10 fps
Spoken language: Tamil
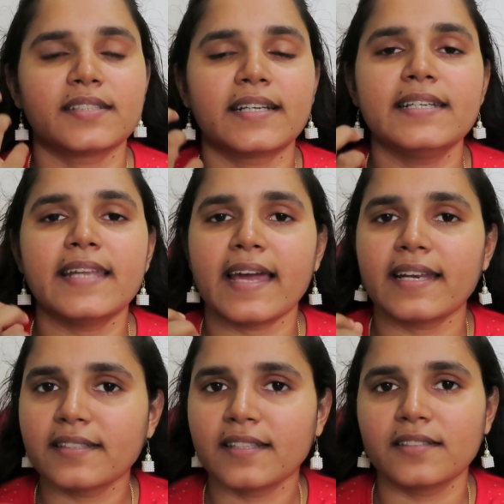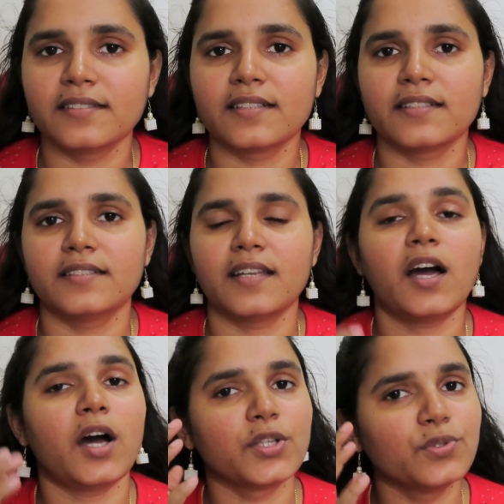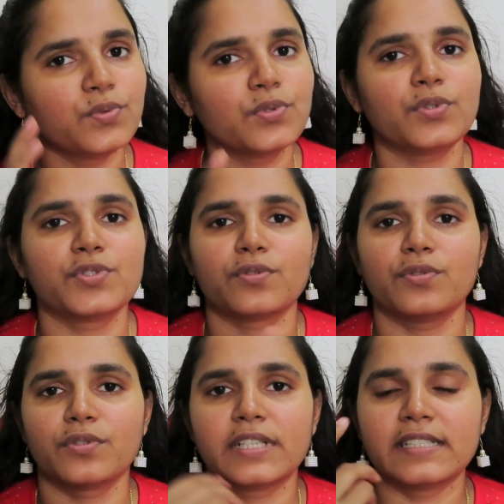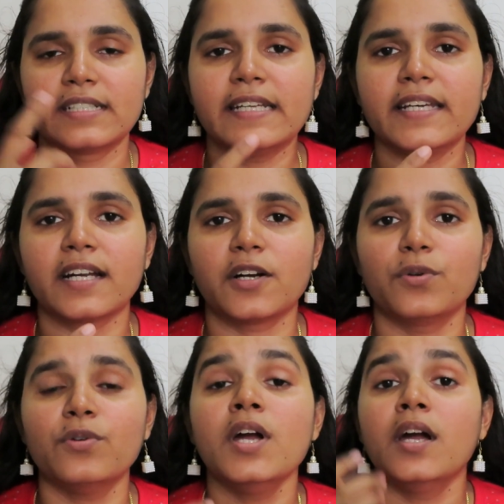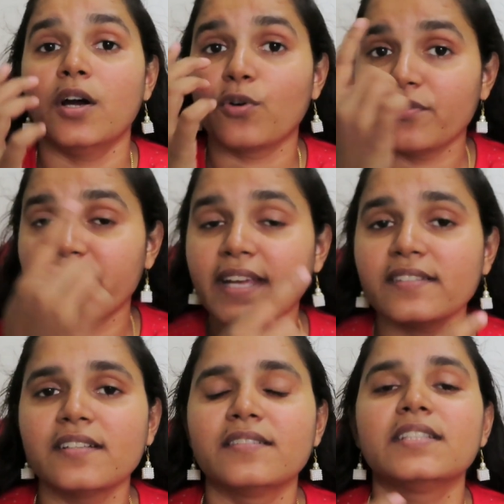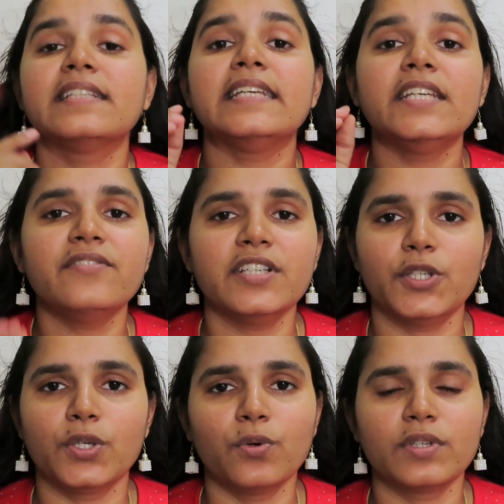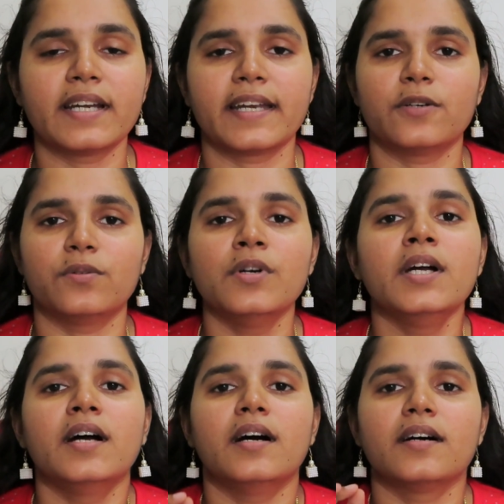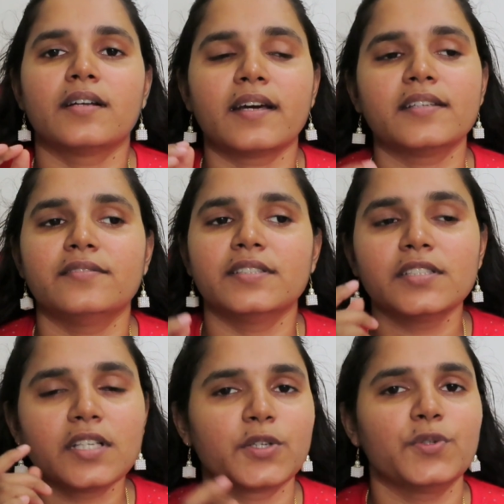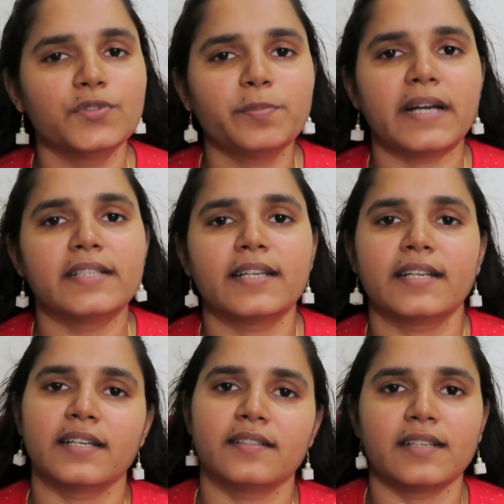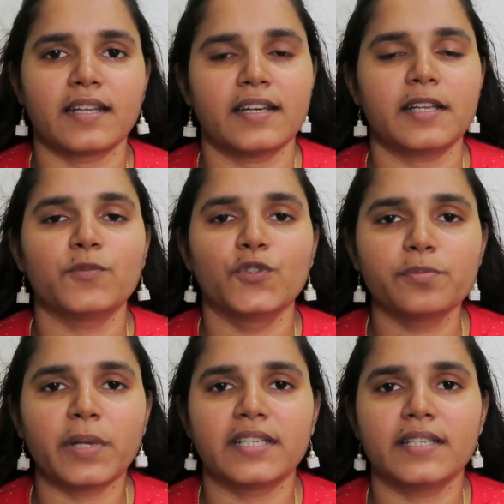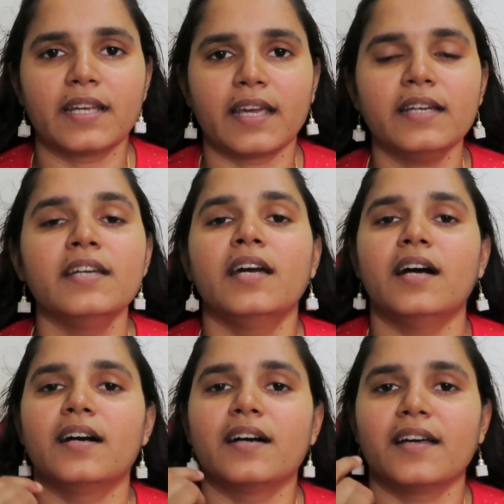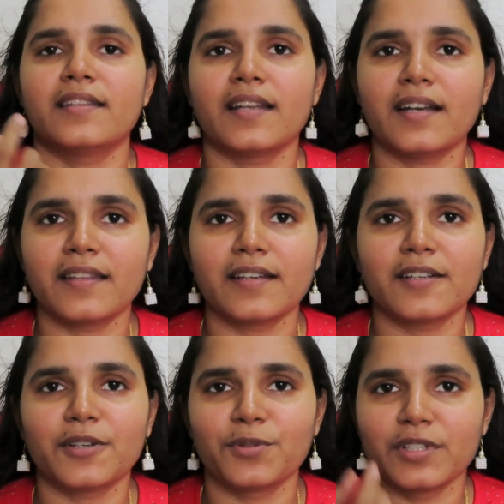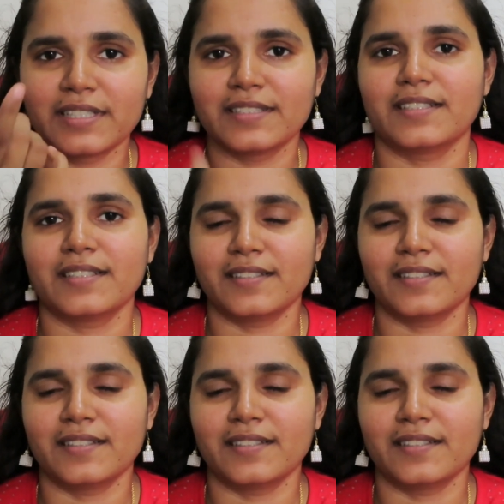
சன் டேன் ஏதாவது இருந்ததுன்னா அதுவும் கொஞ்சம் உங்களுக்கு கிளியர் ஆகும் உங்கள் ஃபேஸில் வந்து ஈவன் டோன் கிடைக்கும் நான் இது வந்து நான் யூஸ் பண்ணுறேன் நான் நிறைய டைம் யூஸ் பண்ணியிருக்கேன் அதனால தான் நான் உங்களுக்கு